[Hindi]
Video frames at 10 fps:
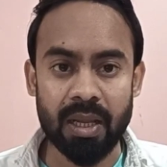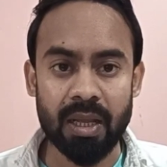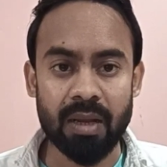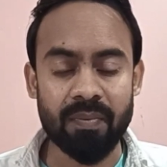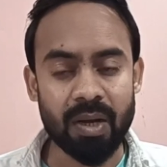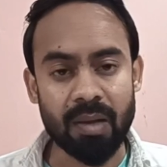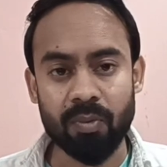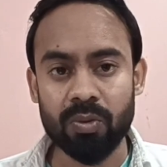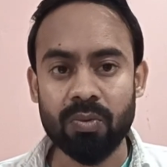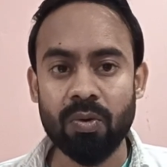रहेगा फिर
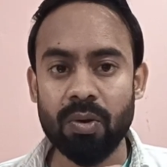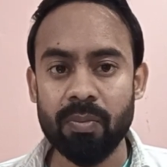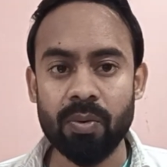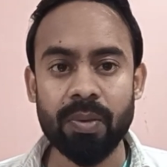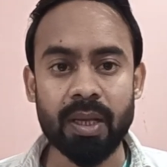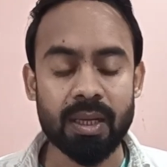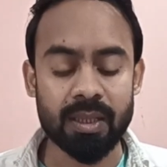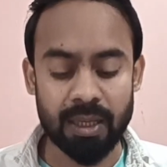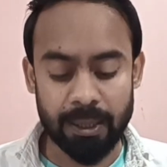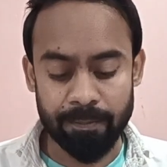आपको तो वो रिमूव ही कर
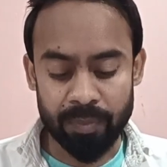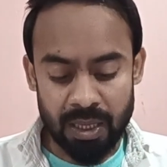देगा